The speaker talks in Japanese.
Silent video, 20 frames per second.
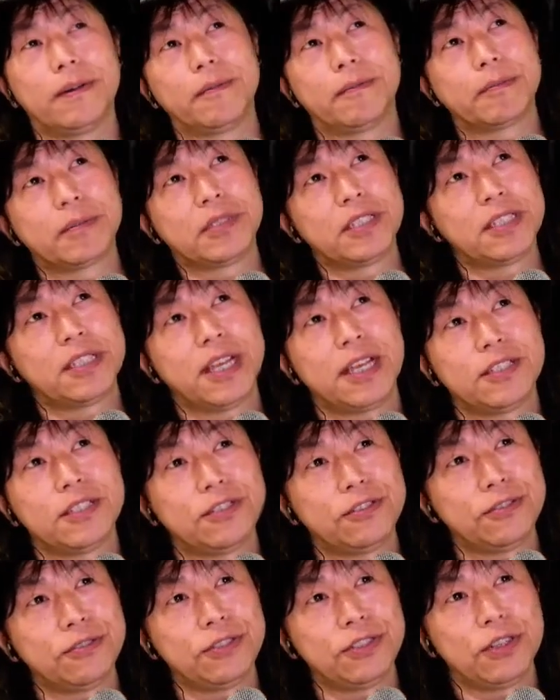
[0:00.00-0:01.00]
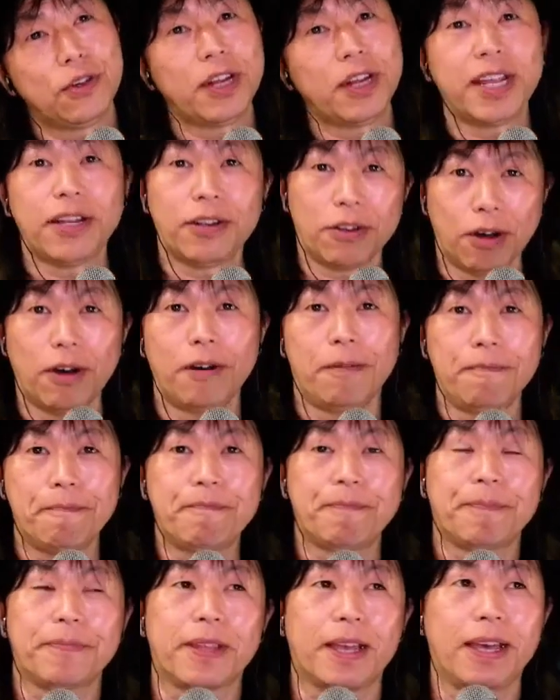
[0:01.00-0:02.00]
2014年の
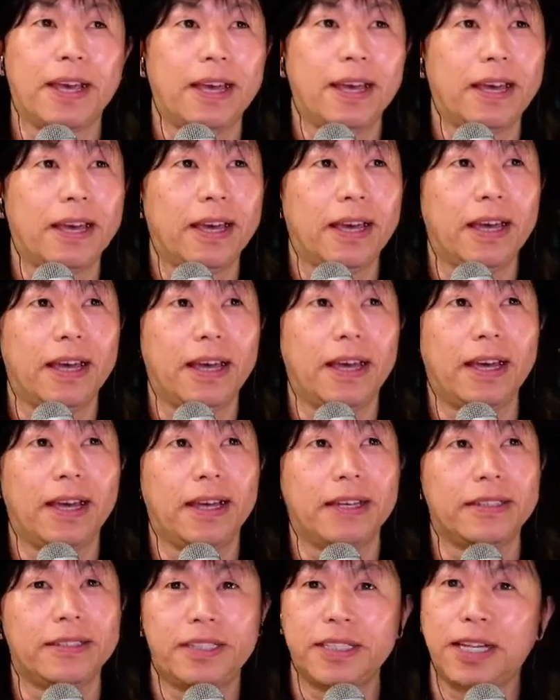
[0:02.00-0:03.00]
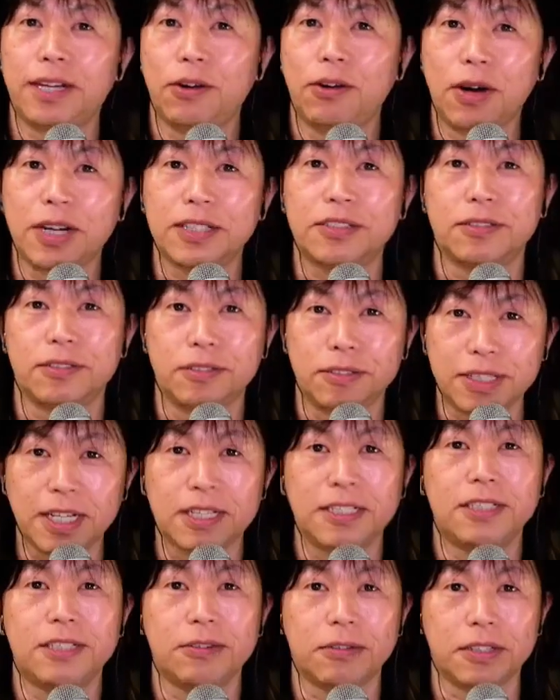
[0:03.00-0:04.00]
えー、5月1
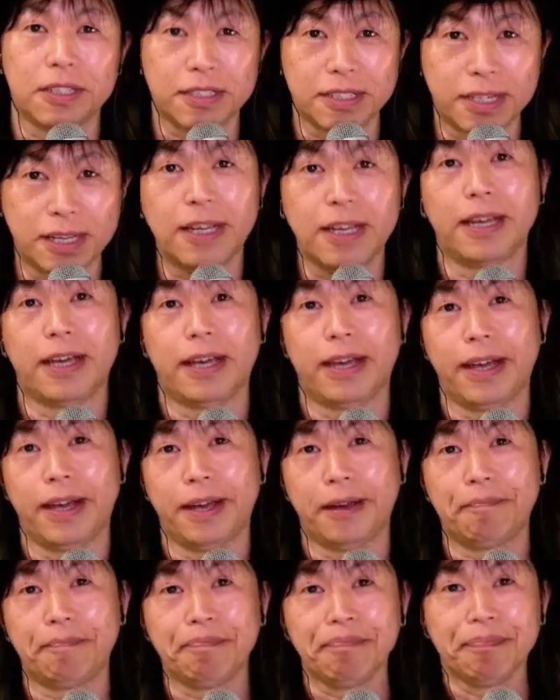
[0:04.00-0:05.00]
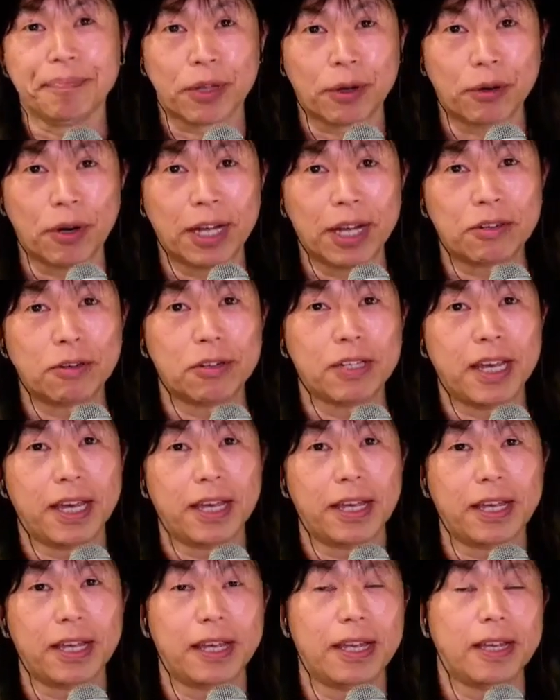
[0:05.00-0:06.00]
日をですね、えー、この
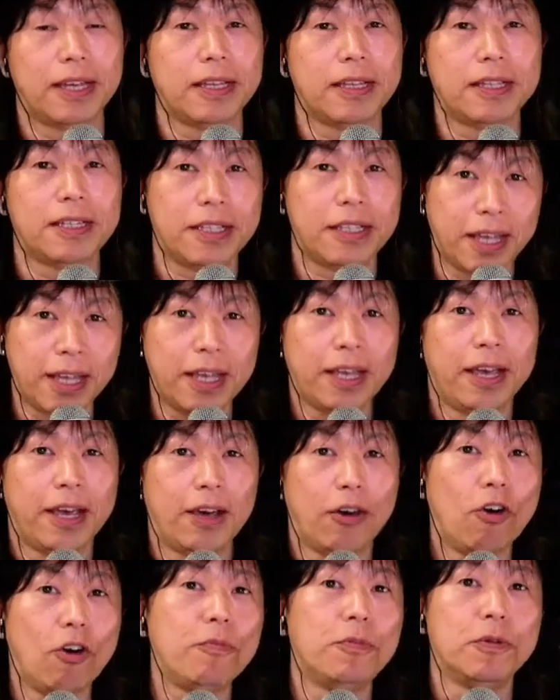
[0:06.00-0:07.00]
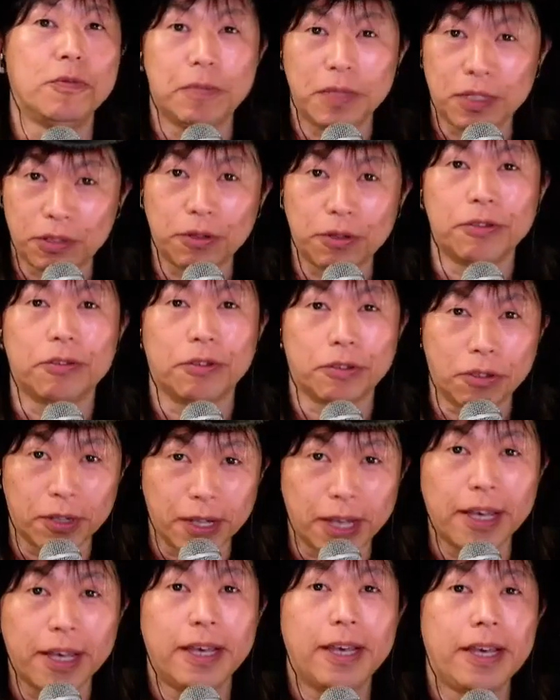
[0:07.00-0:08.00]
アトリエに来て、えー、オープン日ということ
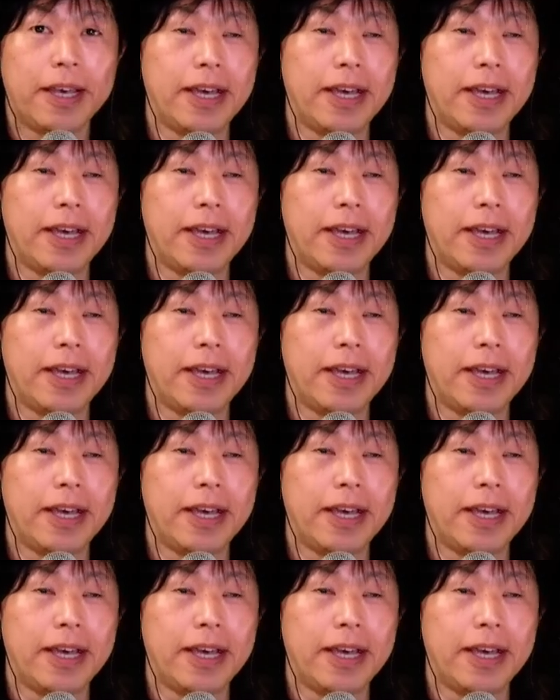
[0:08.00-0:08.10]
で、